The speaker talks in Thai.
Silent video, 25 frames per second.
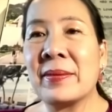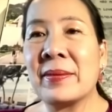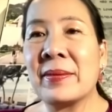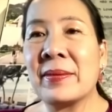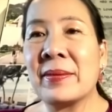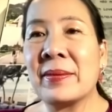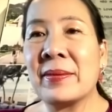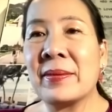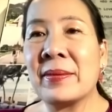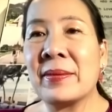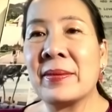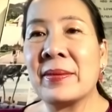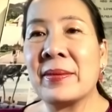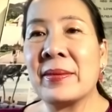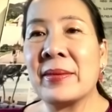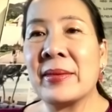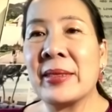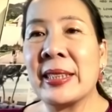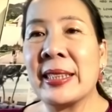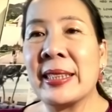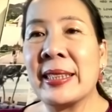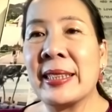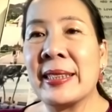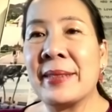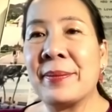เตอร์ครับ
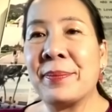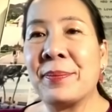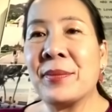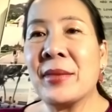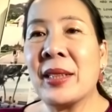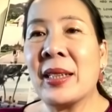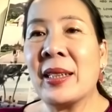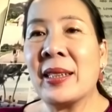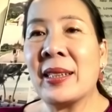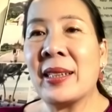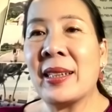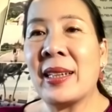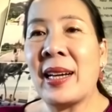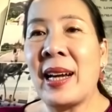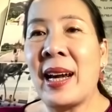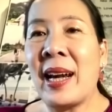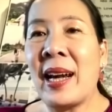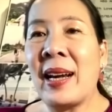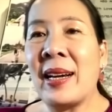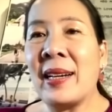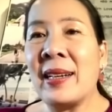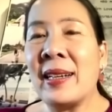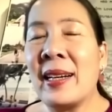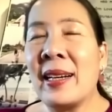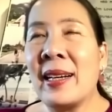
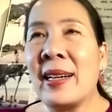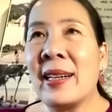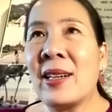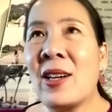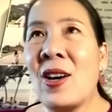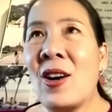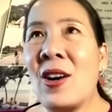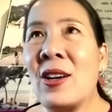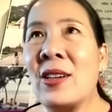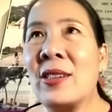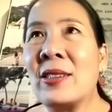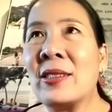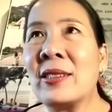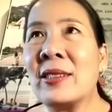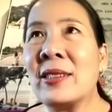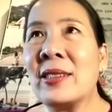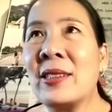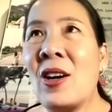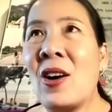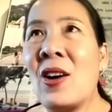ค่ะ ของข